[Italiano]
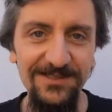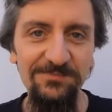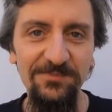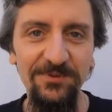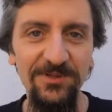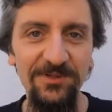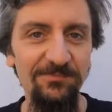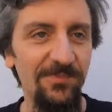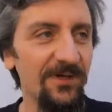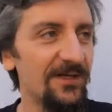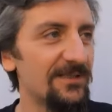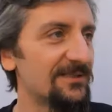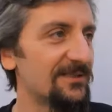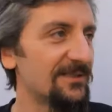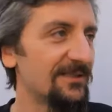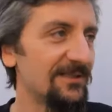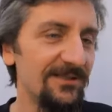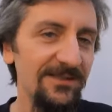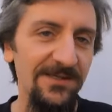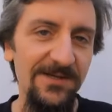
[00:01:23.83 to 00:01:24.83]
potrebbe
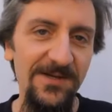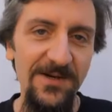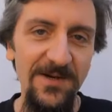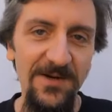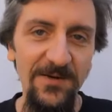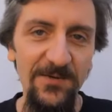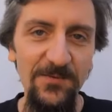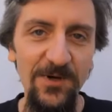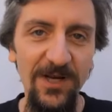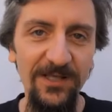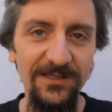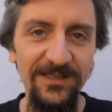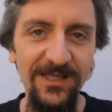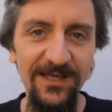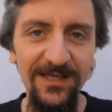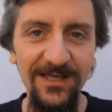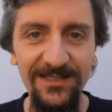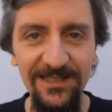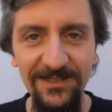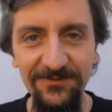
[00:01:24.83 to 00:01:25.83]
essere
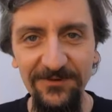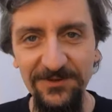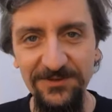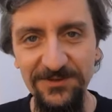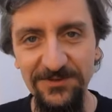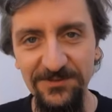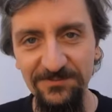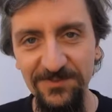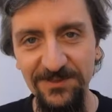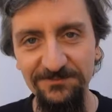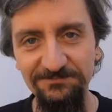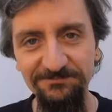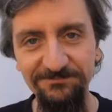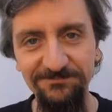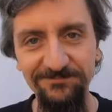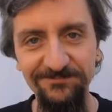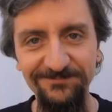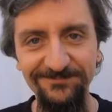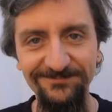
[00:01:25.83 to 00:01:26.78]
un'alternativa insomma.